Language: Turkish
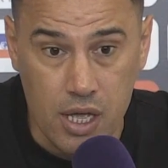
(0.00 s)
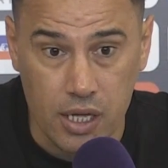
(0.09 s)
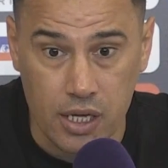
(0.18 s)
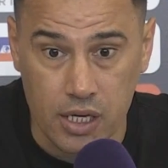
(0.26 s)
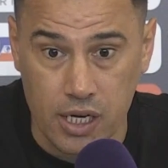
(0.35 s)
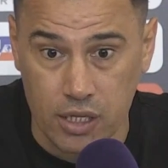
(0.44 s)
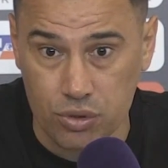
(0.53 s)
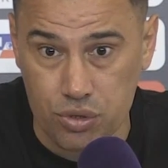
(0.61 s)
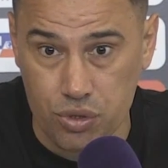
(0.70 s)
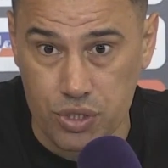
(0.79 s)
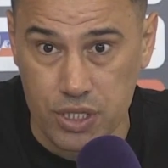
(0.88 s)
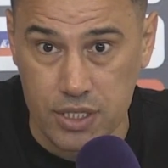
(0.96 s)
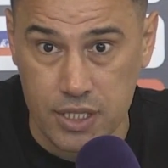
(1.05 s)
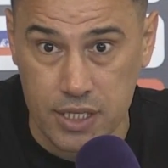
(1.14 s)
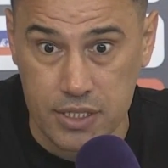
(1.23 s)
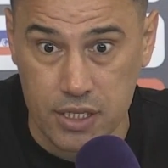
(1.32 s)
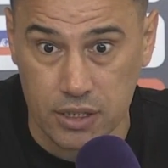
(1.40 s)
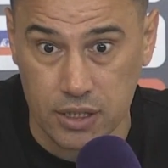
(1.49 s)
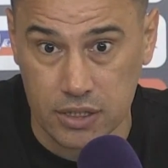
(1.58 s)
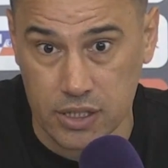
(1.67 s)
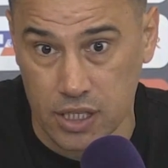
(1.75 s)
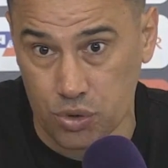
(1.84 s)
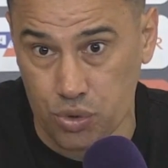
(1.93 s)
E, Cardozo'yu sağ 8'e attık.
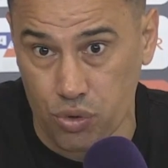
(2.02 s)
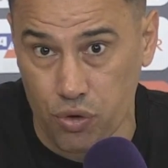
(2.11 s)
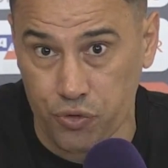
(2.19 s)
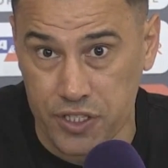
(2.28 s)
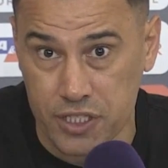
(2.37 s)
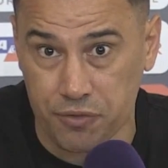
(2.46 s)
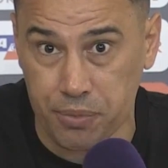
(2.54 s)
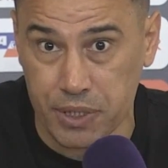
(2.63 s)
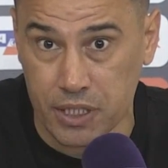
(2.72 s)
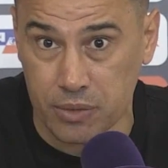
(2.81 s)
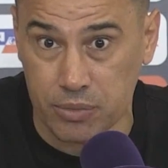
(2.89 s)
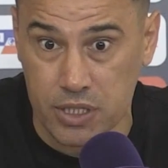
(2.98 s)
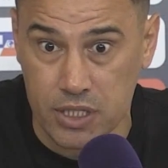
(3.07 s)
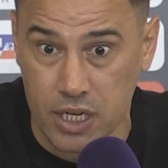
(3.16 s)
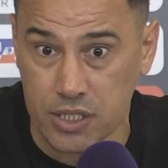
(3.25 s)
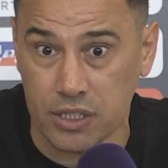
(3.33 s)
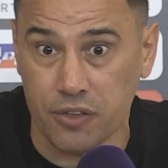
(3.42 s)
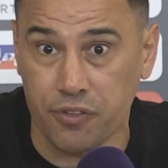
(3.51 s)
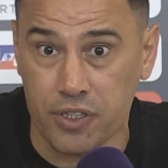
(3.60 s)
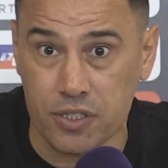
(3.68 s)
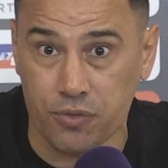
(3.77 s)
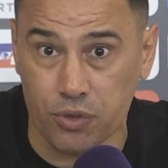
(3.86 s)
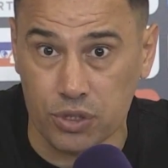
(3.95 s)
Sağda çok ofansif bir takımla sadece
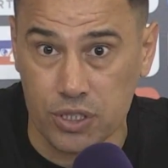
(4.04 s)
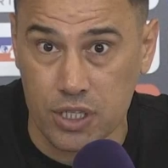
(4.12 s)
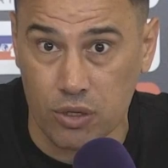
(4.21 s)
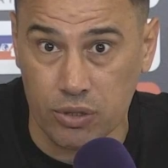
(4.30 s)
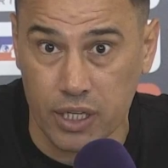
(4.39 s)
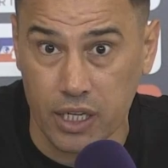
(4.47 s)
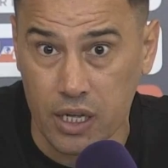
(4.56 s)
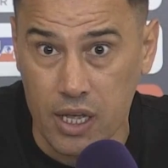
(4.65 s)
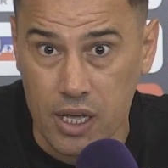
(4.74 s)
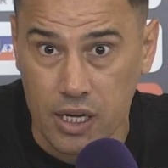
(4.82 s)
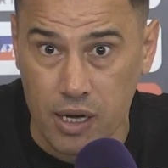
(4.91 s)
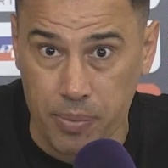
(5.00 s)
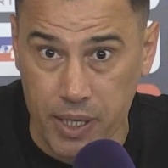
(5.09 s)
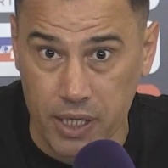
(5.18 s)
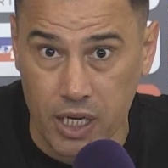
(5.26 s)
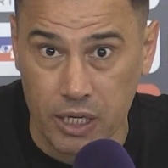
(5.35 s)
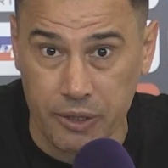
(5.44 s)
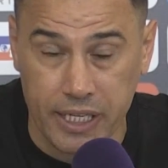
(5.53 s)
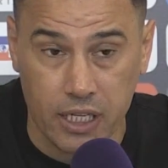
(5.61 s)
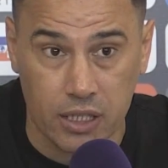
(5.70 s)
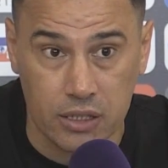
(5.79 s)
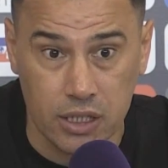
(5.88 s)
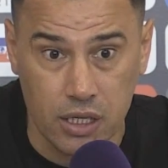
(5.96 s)
defansif orta saha olarak Campagnaro ile
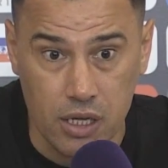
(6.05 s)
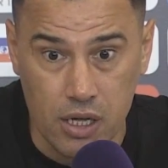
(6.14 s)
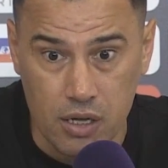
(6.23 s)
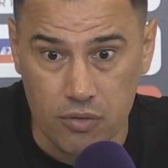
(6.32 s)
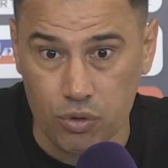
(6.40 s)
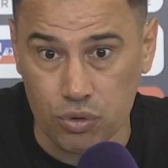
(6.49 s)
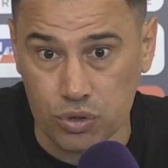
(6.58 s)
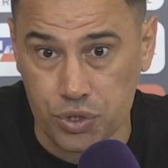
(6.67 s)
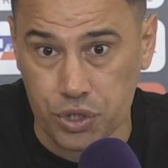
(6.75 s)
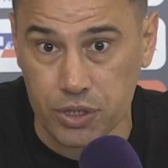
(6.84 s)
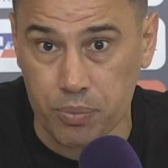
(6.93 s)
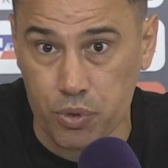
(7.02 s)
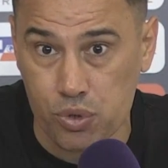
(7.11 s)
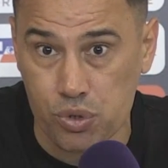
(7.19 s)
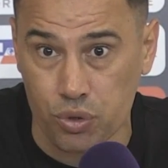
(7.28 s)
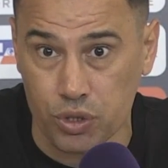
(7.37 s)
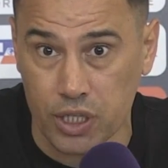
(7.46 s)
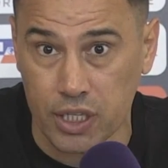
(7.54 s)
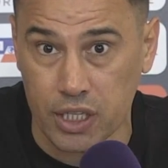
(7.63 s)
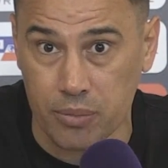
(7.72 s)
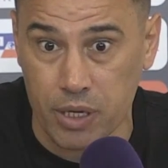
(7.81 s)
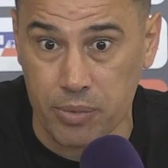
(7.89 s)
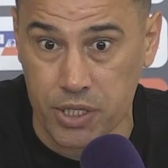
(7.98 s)
kaldık. Ve onun dışında pozisyonlara
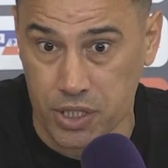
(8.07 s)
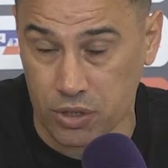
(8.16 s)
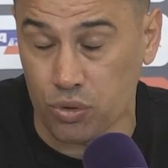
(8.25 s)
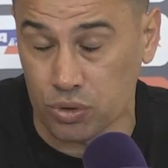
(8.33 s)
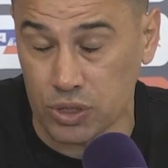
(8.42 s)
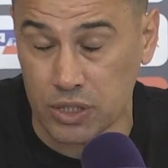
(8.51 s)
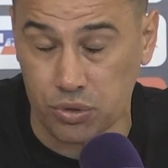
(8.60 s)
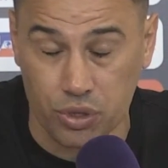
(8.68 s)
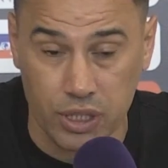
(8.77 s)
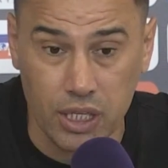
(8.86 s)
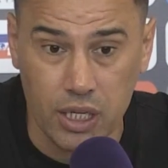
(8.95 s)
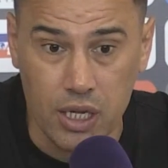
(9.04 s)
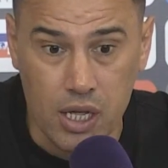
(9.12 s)
girmeye başladık ondan sonra.